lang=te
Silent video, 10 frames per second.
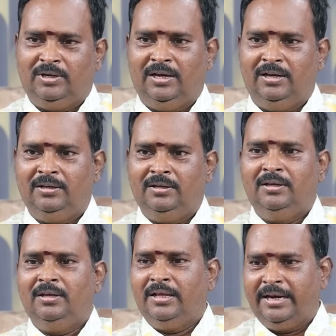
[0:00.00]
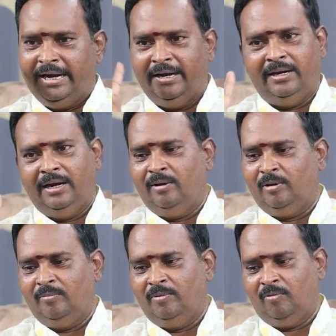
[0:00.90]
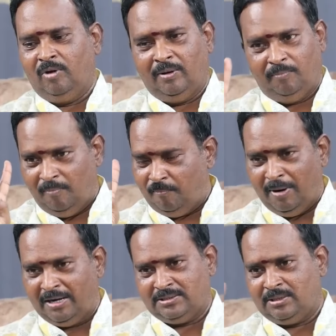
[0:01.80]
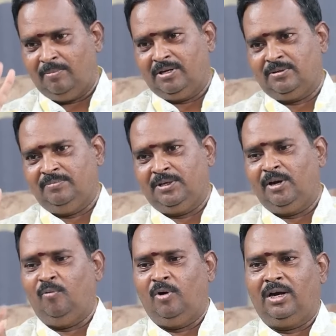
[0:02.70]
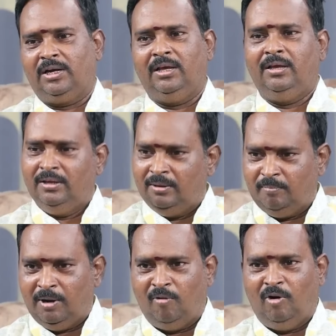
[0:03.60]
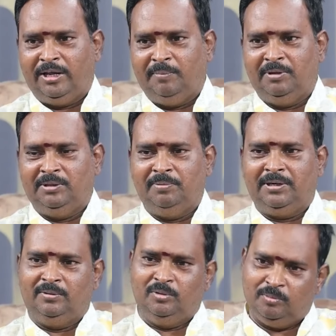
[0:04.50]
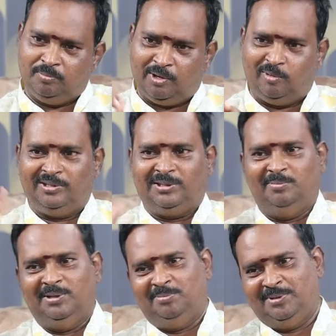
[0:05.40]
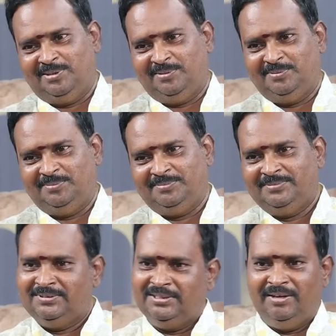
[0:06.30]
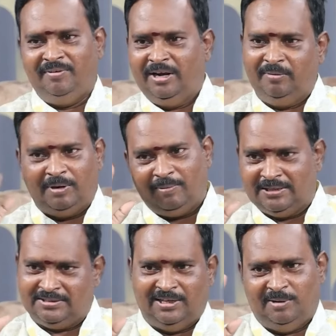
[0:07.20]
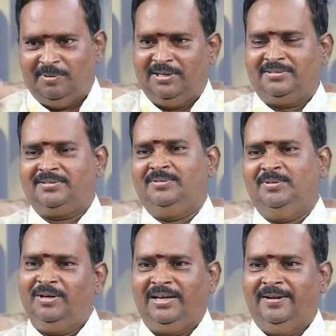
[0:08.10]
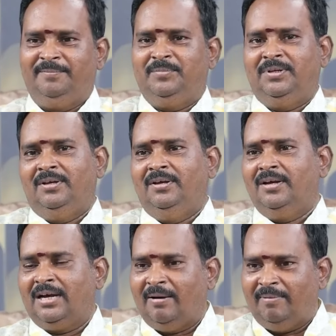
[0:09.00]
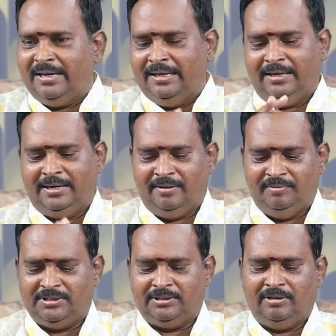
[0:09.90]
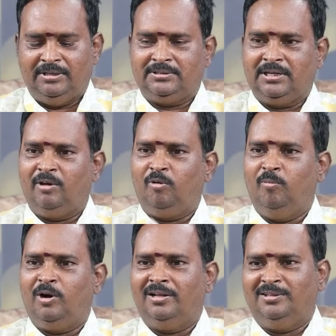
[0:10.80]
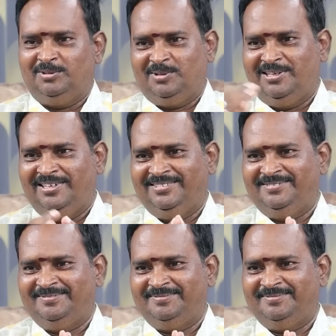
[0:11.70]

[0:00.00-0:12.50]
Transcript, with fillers: ఓకేనా రెండు రెండు ఒక ఒక పాటిస్తాం మన సబ్జెక్ట్లో ఒకటి పక్కవాడికి ఇబ్బంది పెట్టద్దు ప్రకృతికి ఇబ్బంది పెట్టద్దు ఇవి రెండు మనం ఖచ్చితంగా పాటిస్తాం ఓకేనా కాబట్టి ఇక్కడ విచిత్రం ఏం చేస్తారంటే ఒక ముఖం తీసుకురండి